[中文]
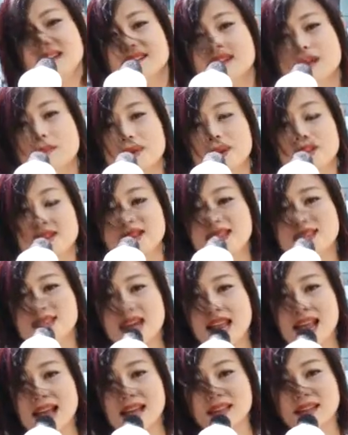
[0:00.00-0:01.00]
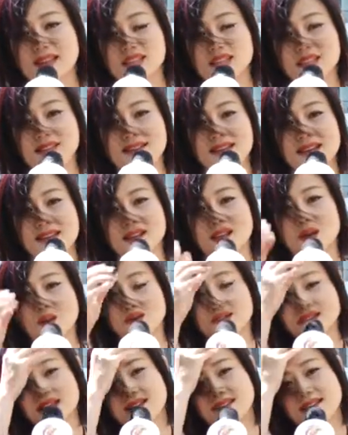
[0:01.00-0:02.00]
那么接下来的时间呢，
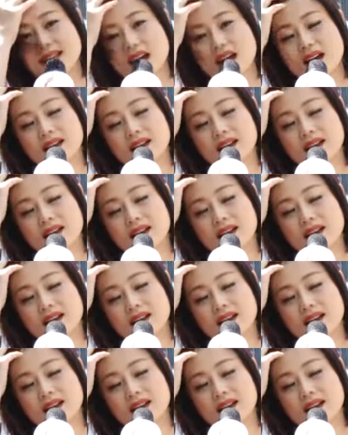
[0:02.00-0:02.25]
我想在